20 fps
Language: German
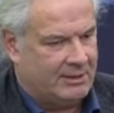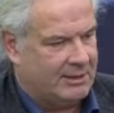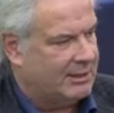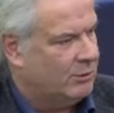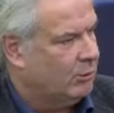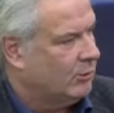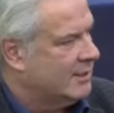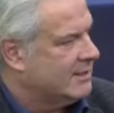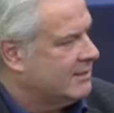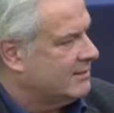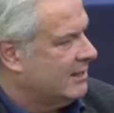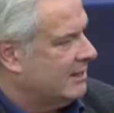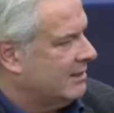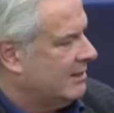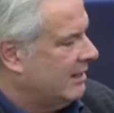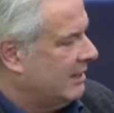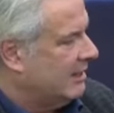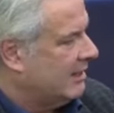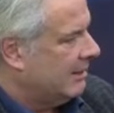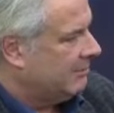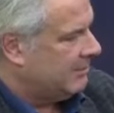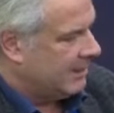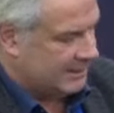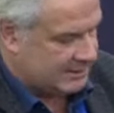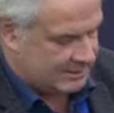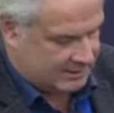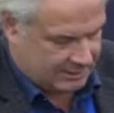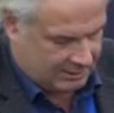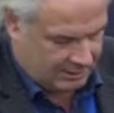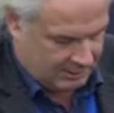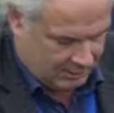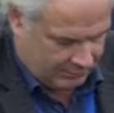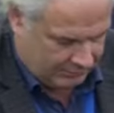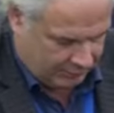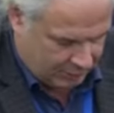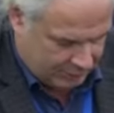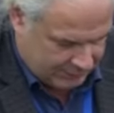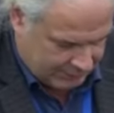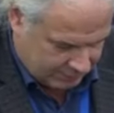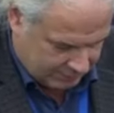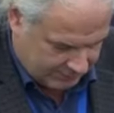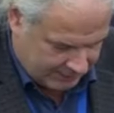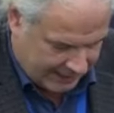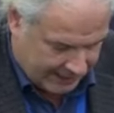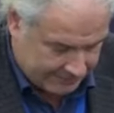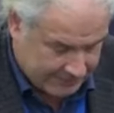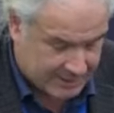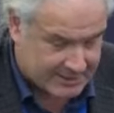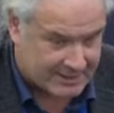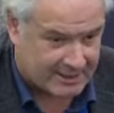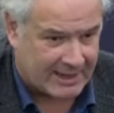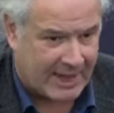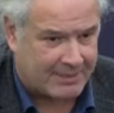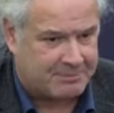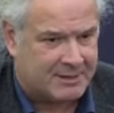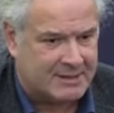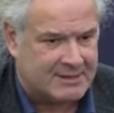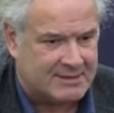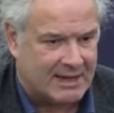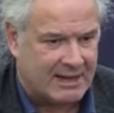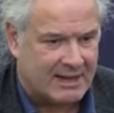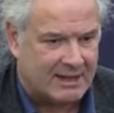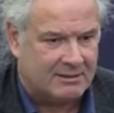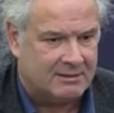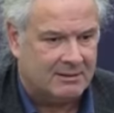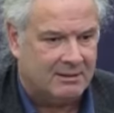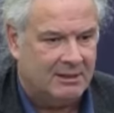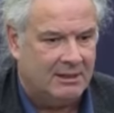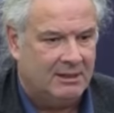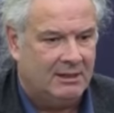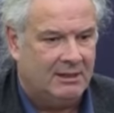die die OSZE damals wollte. Und wir haben das dann abgesagt.